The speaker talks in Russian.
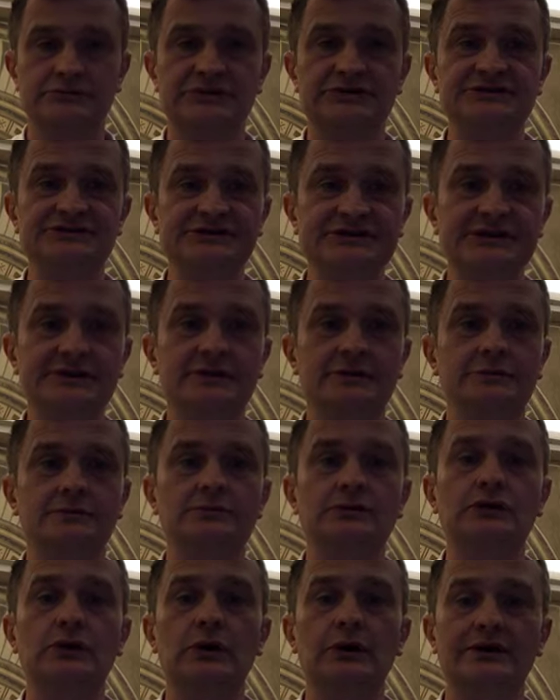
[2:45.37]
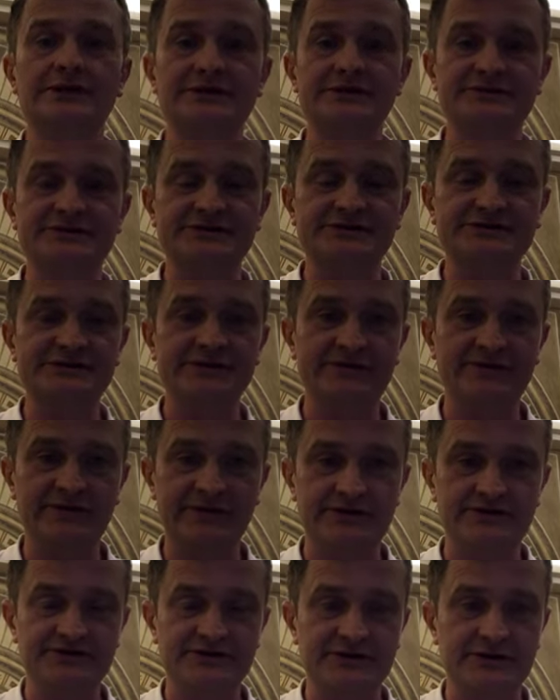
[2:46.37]
10, до 11
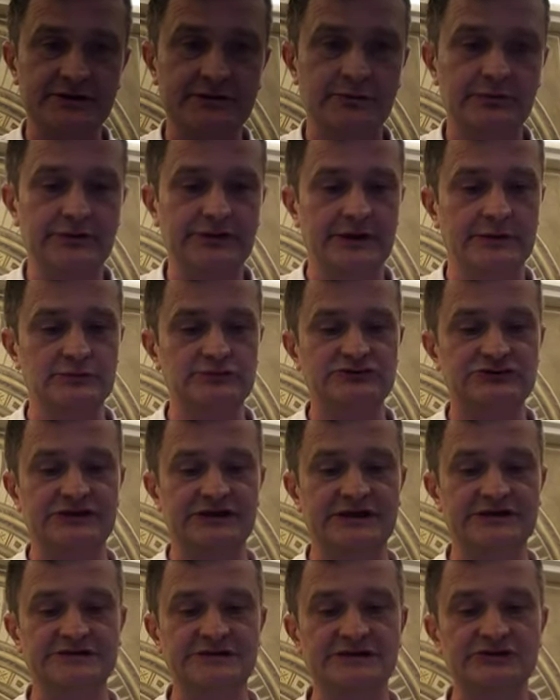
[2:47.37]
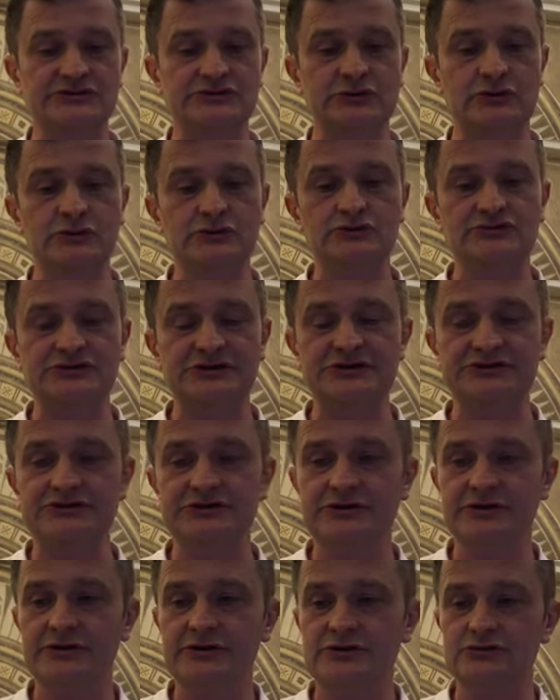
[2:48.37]
вечера. Потому что если сон у
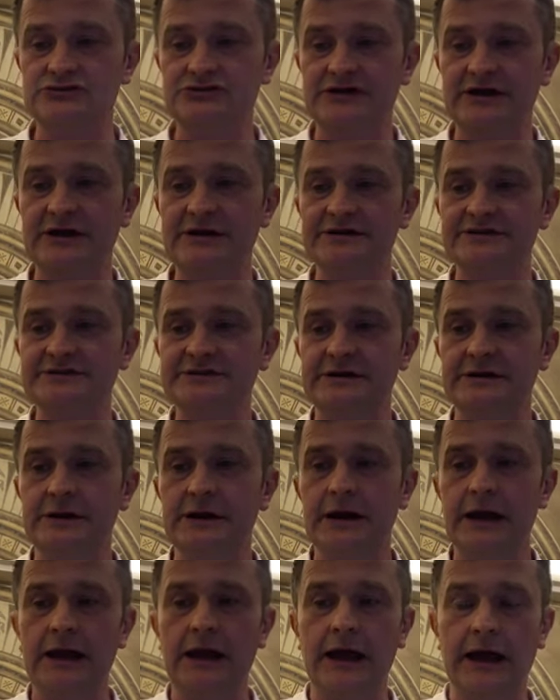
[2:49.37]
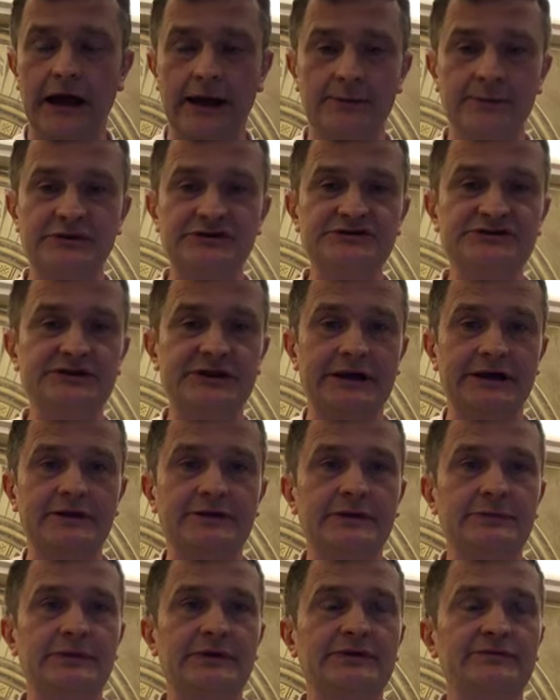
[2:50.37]
женщины нарушается, обычно
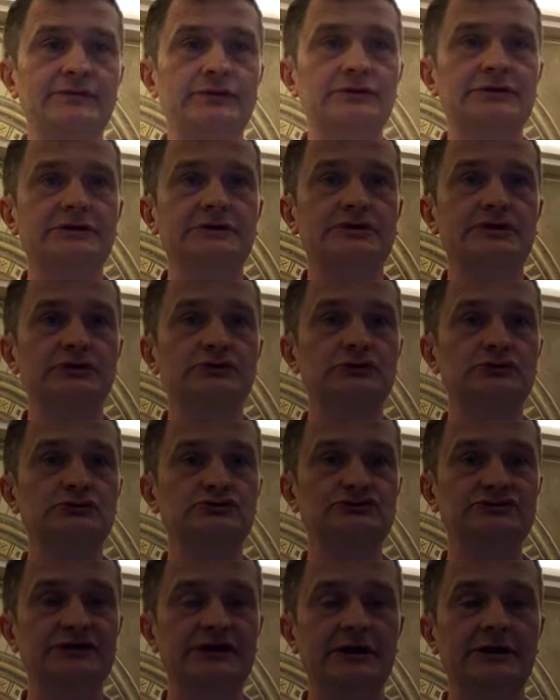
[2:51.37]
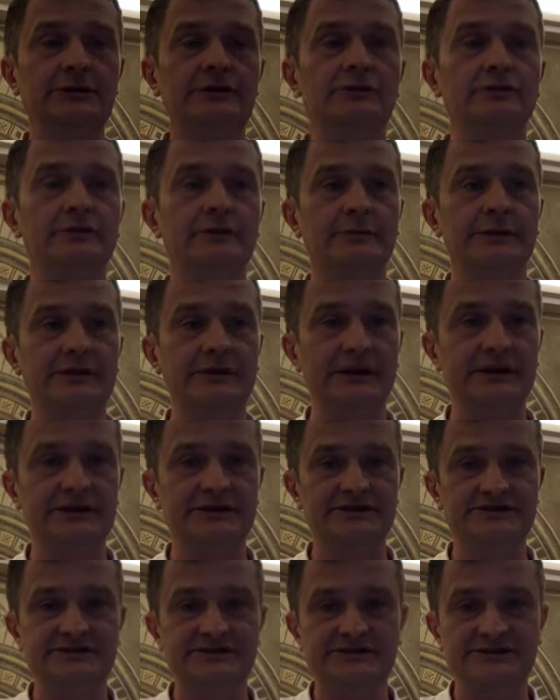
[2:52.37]
это приводит к нарушению
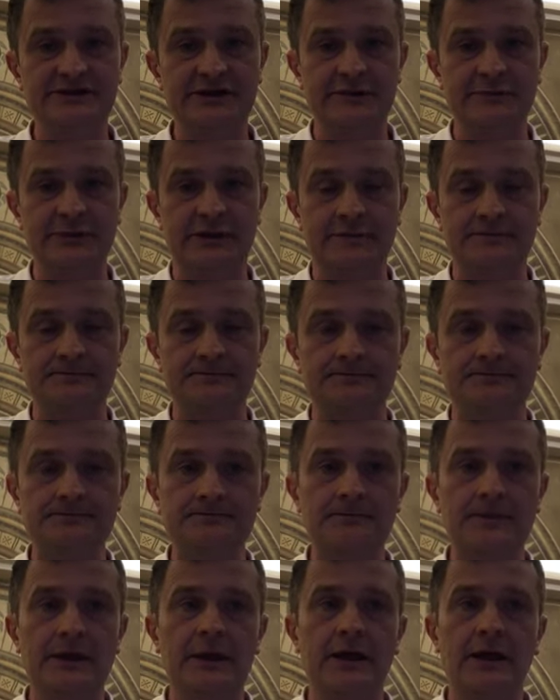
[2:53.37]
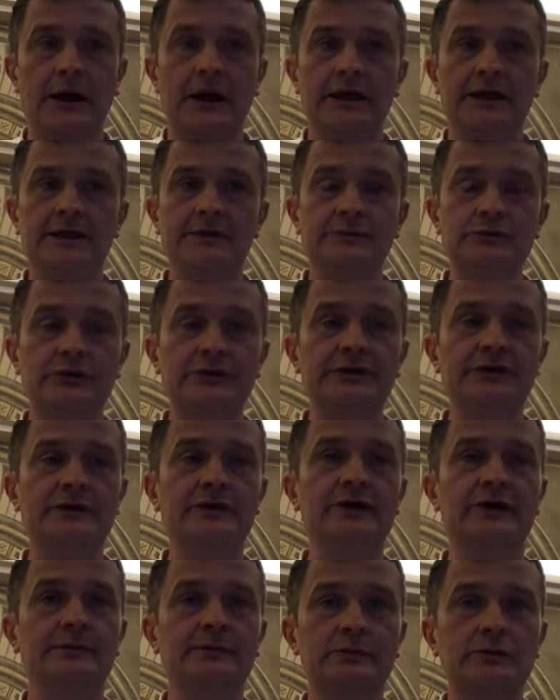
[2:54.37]
гормональной системы. И
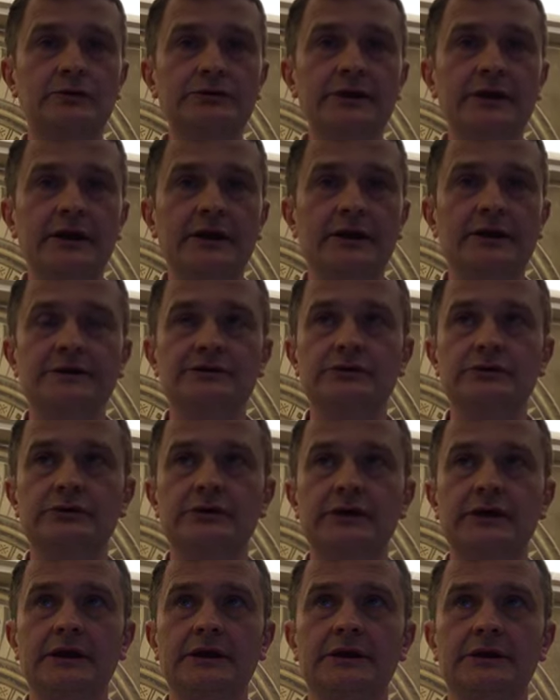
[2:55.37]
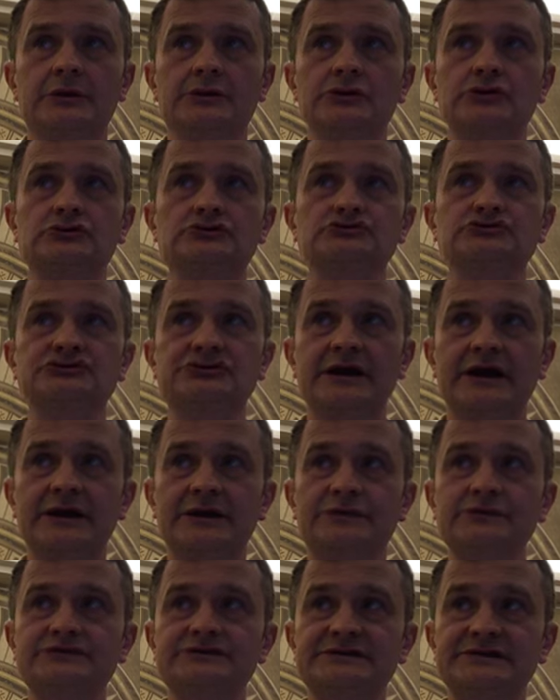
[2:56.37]
многие гормоны, которые
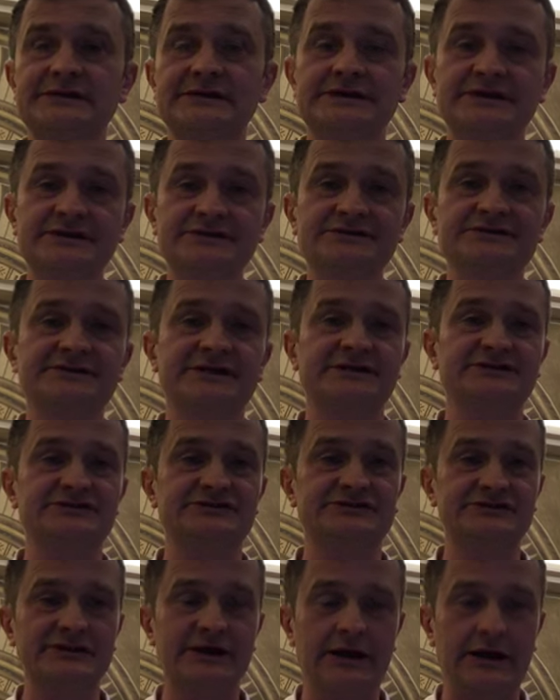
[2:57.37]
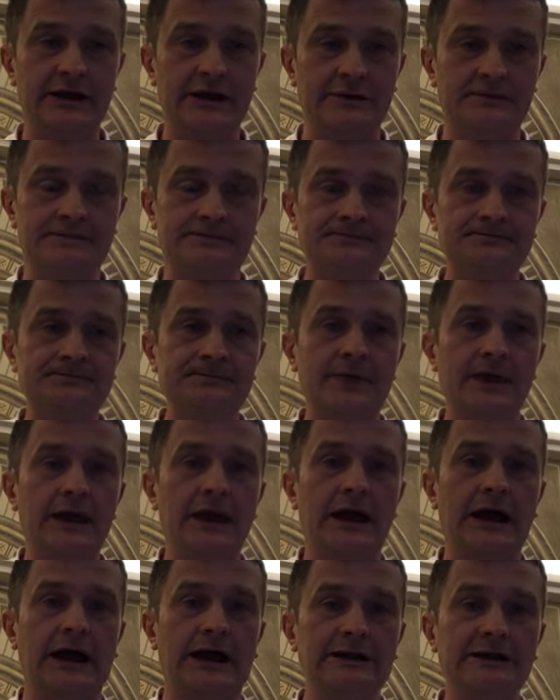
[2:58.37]
нарушаются из-за сна,
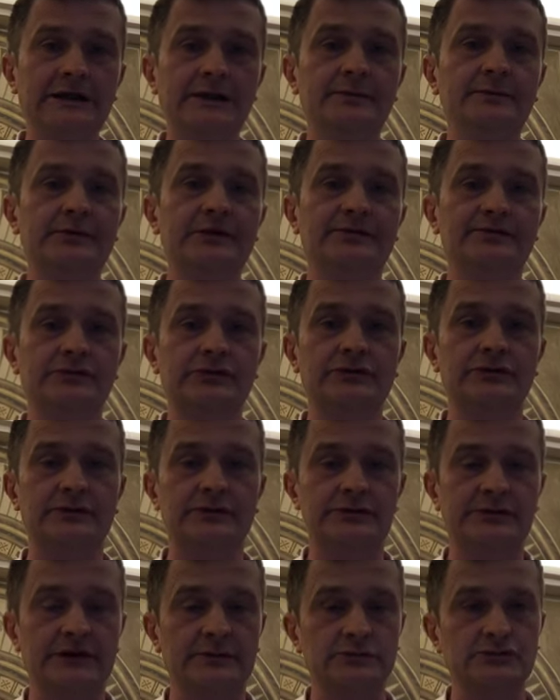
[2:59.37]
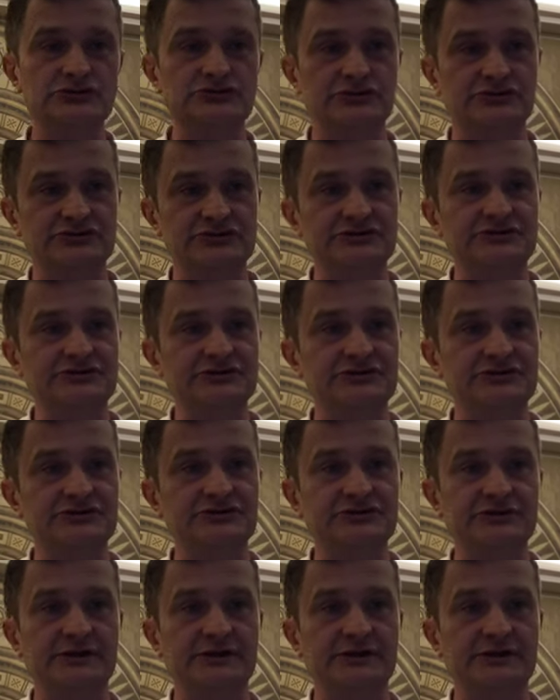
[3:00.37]
они приводят к тому, что женщина